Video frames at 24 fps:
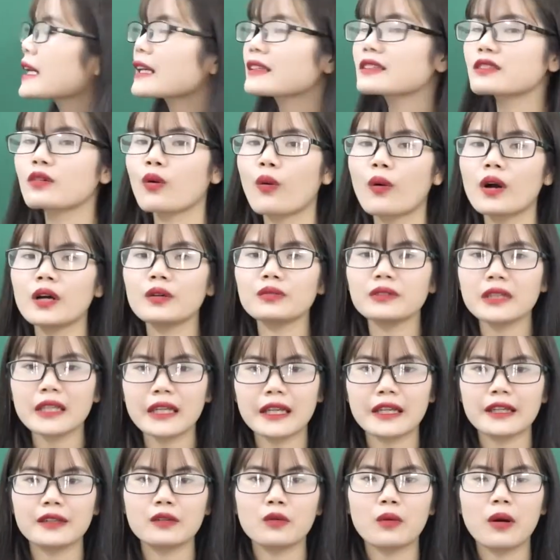các số hữu
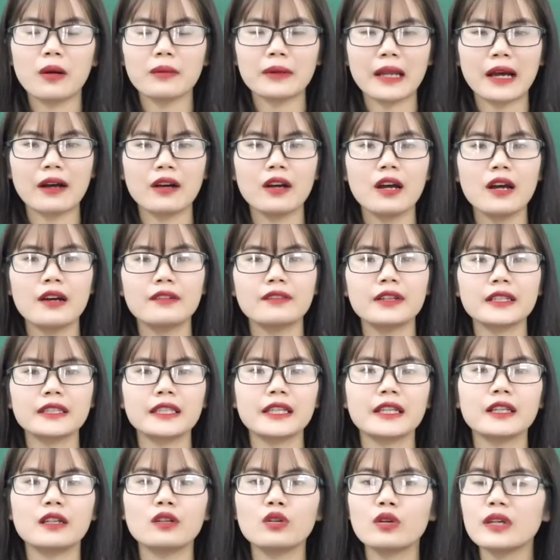tỉ đúng không nào? Vậy
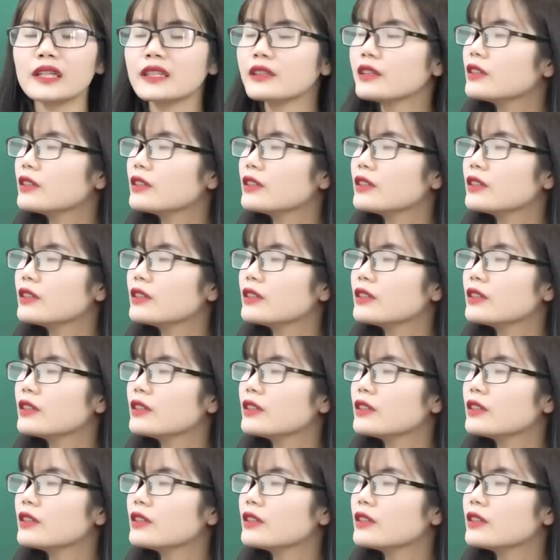thì lũy